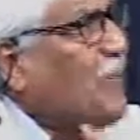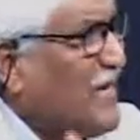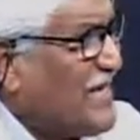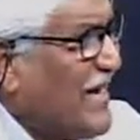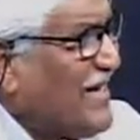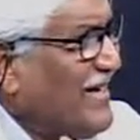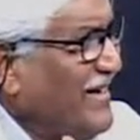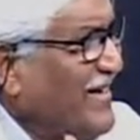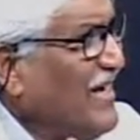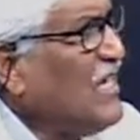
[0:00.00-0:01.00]
বেড়ে যায়
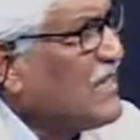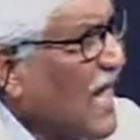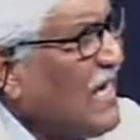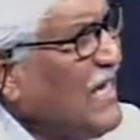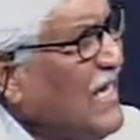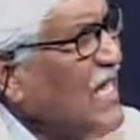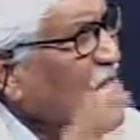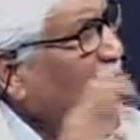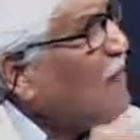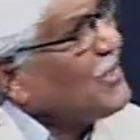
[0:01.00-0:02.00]
তাহলে
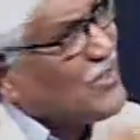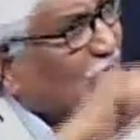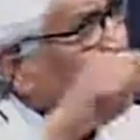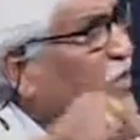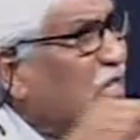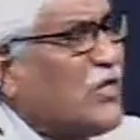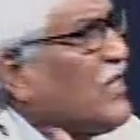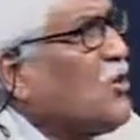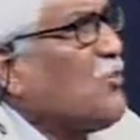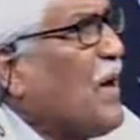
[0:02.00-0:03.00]
আমার সেটা হয়েছে
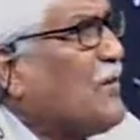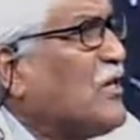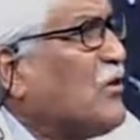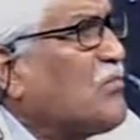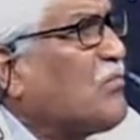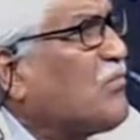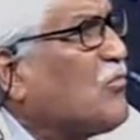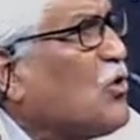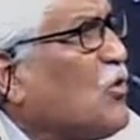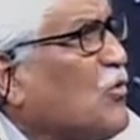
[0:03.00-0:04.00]
সেটার উপরে আমাদের
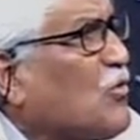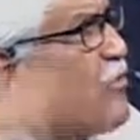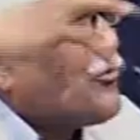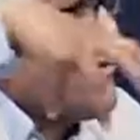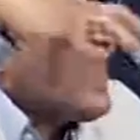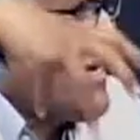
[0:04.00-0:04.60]
কোনো কন্ট্রোল নেই